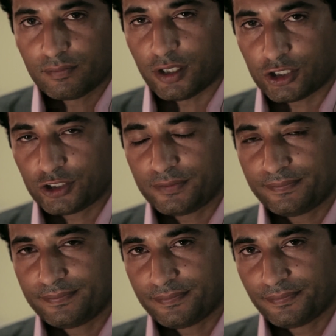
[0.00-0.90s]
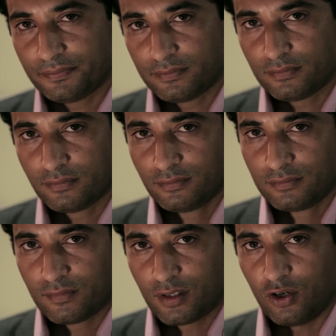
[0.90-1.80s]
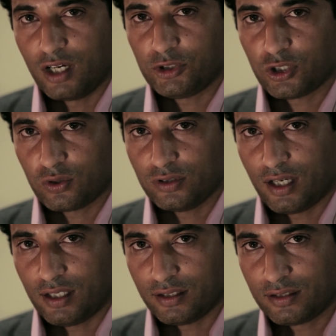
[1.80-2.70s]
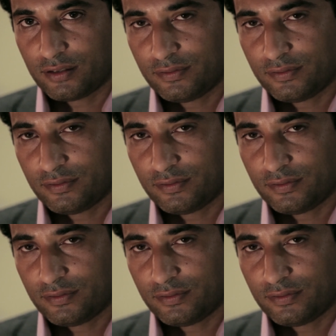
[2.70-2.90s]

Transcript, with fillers: ماشي وانا مش هرد عليك